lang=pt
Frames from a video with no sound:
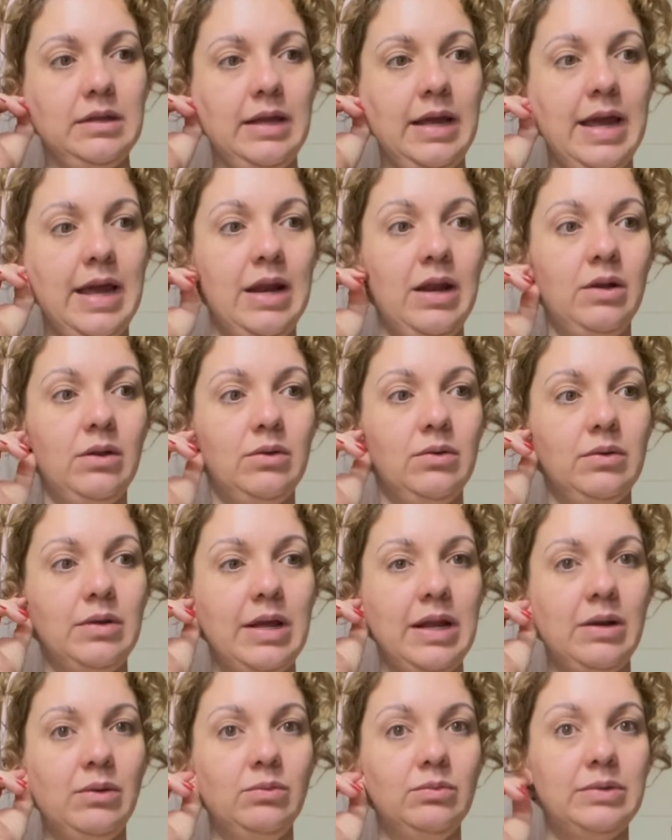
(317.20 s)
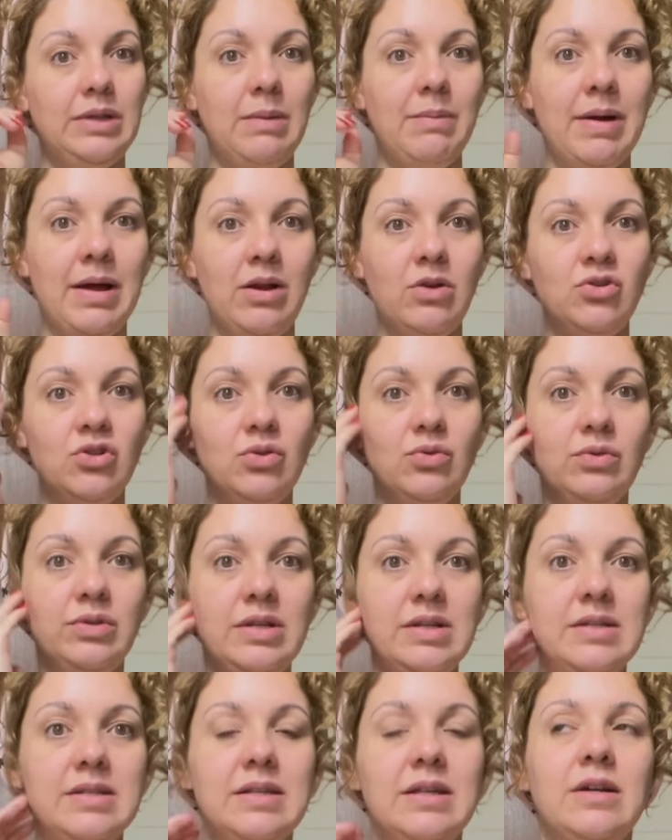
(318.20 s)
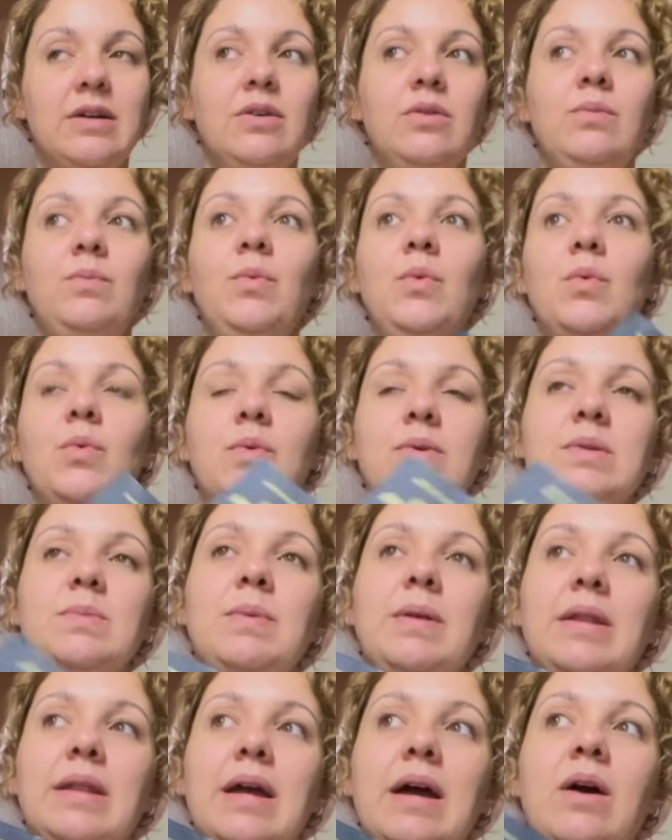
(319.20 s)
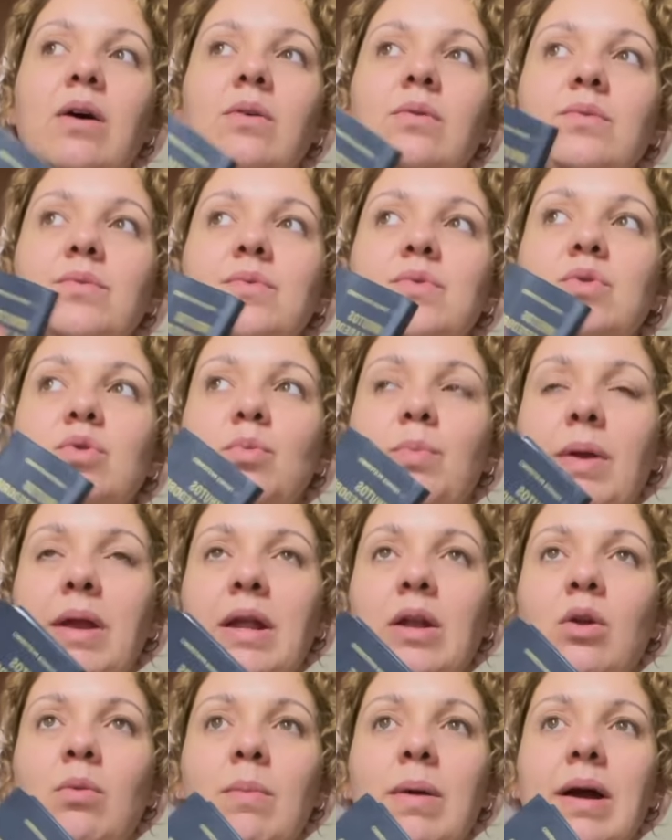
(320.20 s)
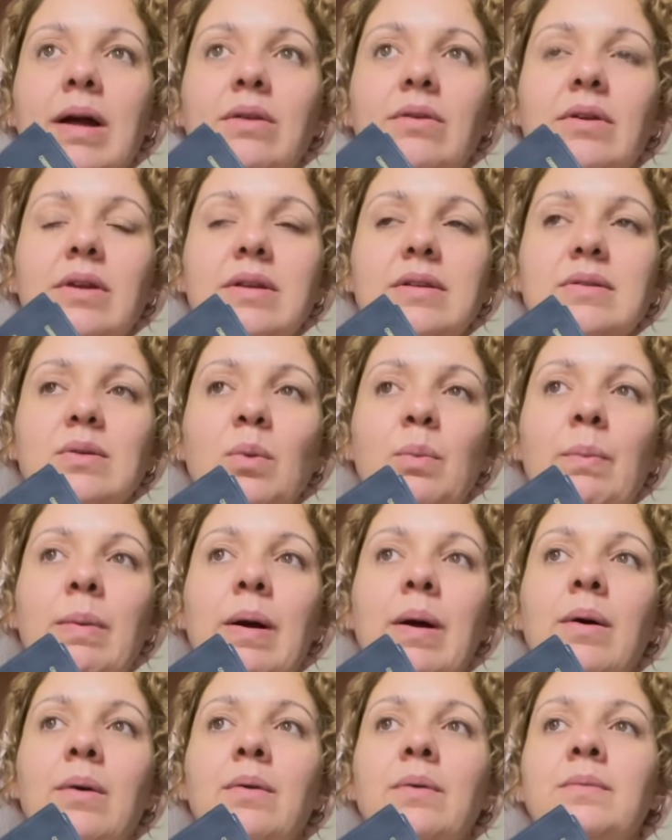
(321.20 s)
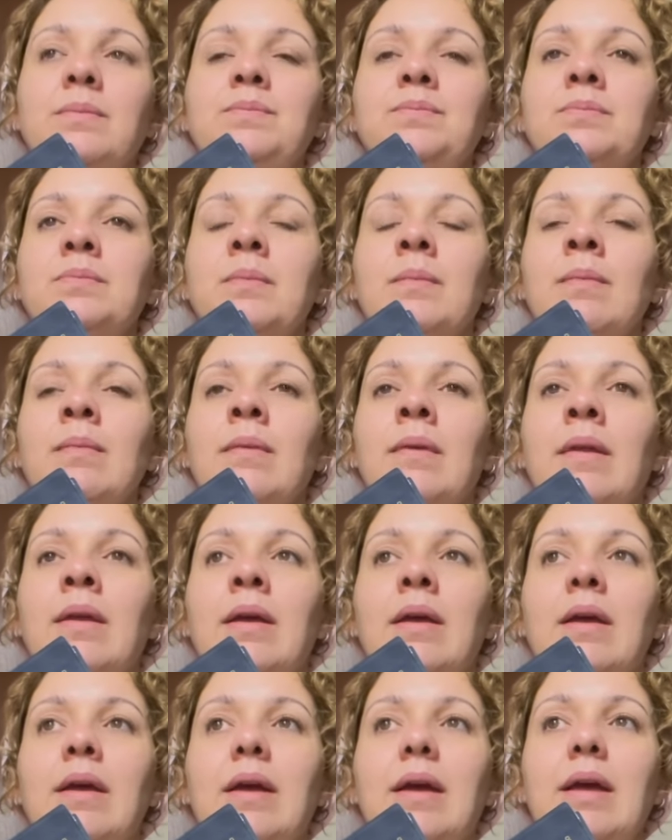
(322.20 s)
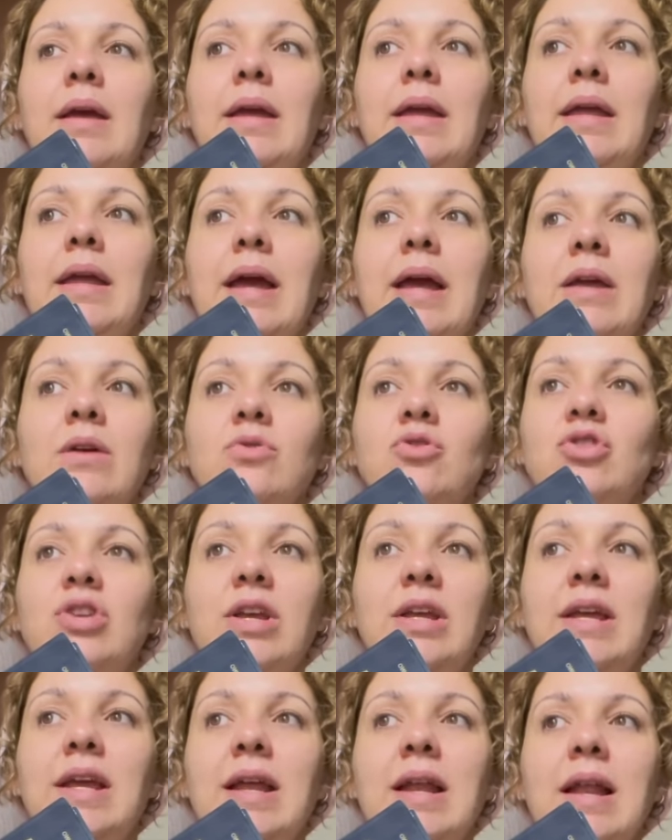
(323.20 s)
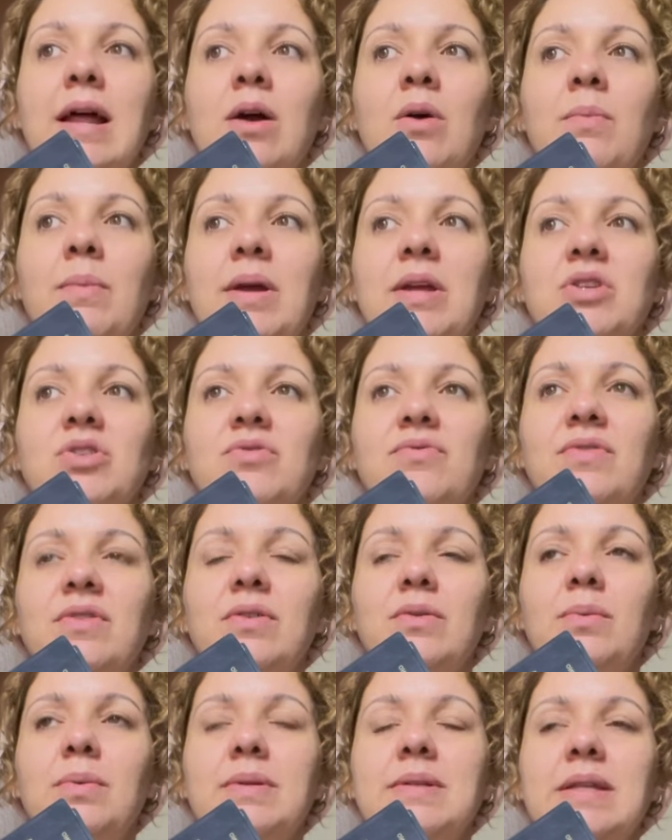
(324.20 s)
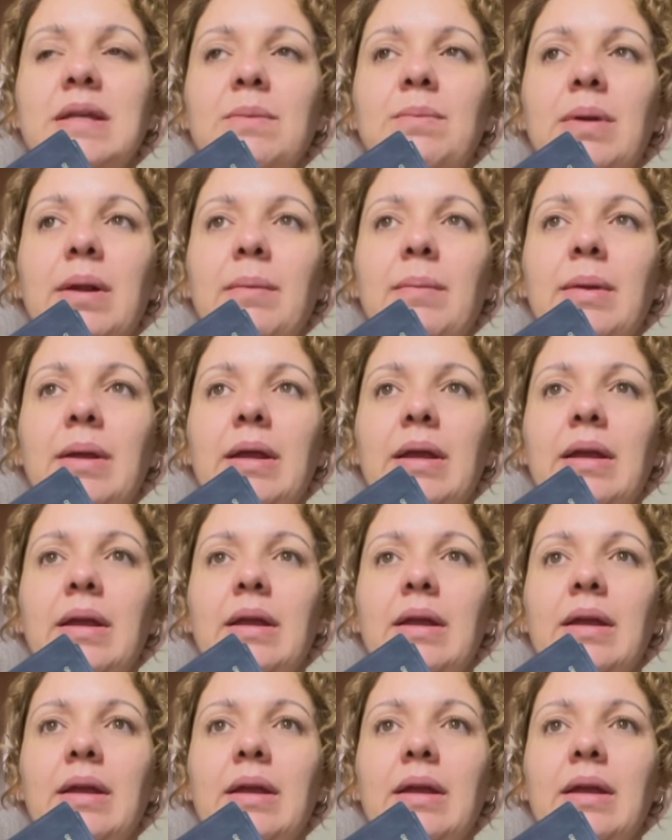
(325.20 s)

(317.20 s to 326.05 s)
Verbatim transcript: era, era um trabalho de nutrição num hospital super renomado aqui em São Paulo. E aí eu cheguei lá, o médico falou assim para mim,